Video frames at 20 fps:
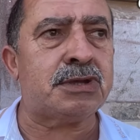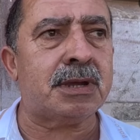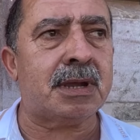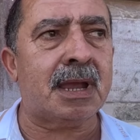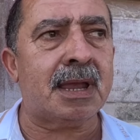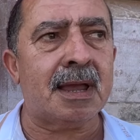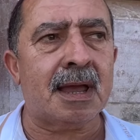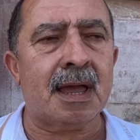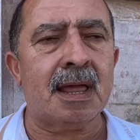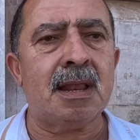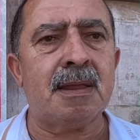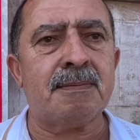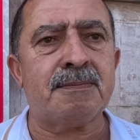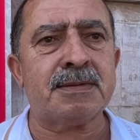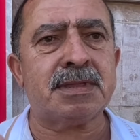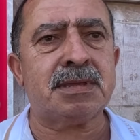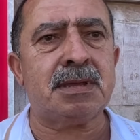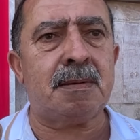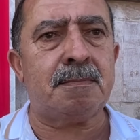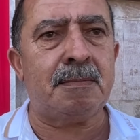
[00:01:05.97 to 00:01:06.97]
شكايه اللي
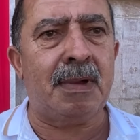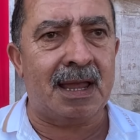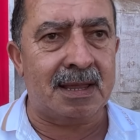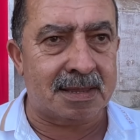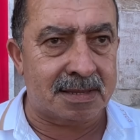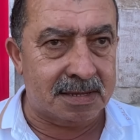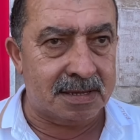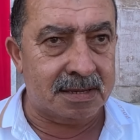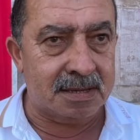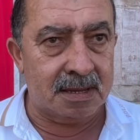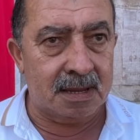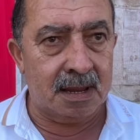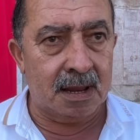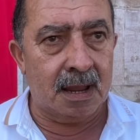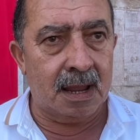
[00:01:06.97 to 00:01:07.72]
فتح بحث